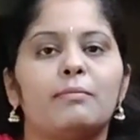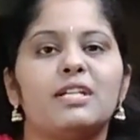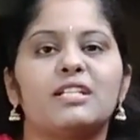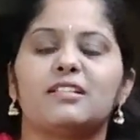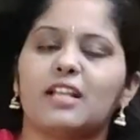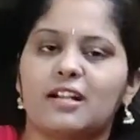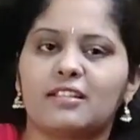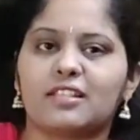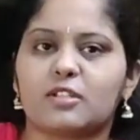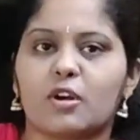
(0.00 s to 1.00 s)
పేమెంట్ చేసే
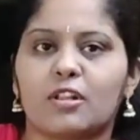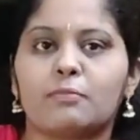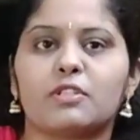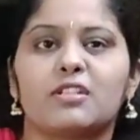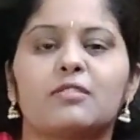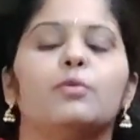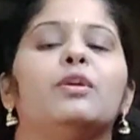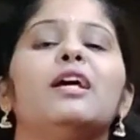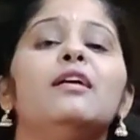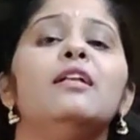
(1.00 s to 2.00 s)
అడ్రస్ ఇచ్చి ఆర్డర్ బుక్
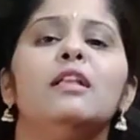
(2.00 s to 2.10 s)
చేసుకుంటే